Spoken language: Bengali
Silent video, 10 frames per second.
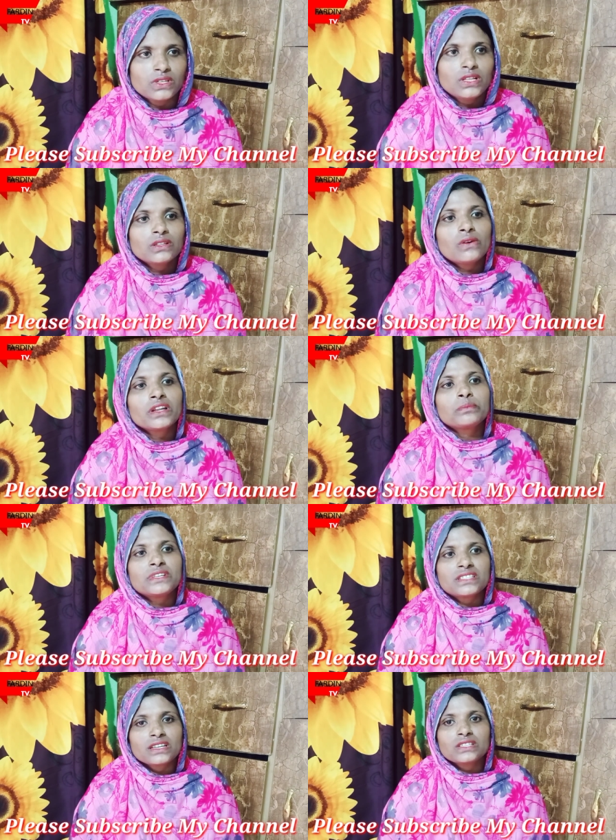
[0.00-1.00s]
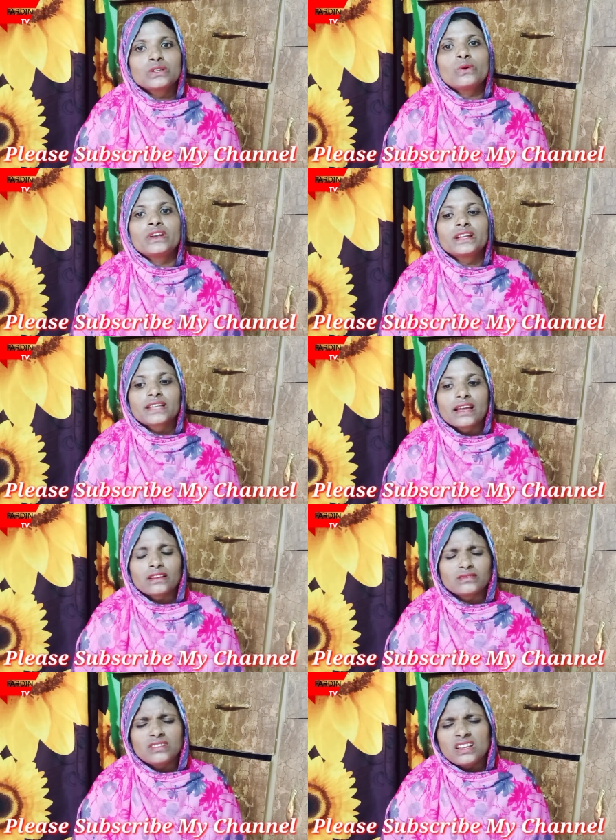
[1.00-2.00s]
তো অনেক বিচার হয়েছে অনেক
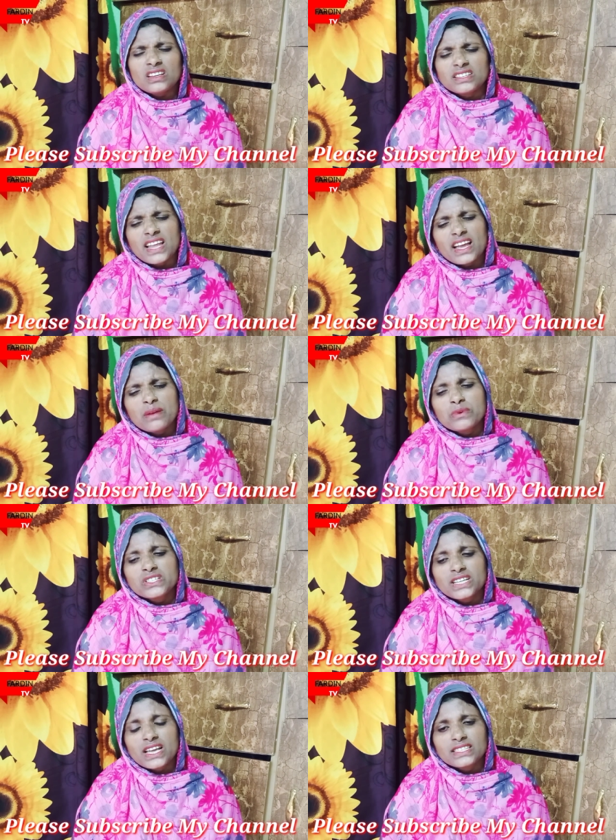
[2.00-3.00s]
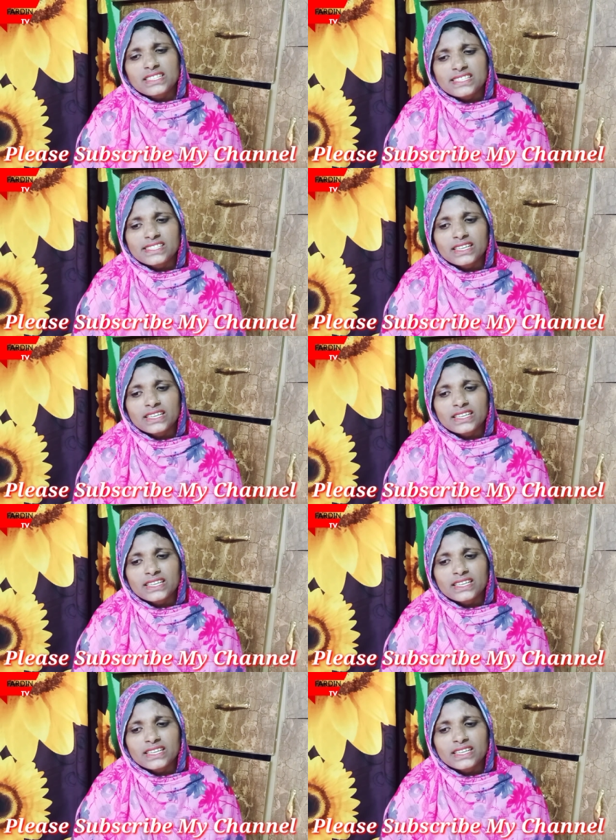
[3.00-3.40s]
টাকা পয়সা দিছে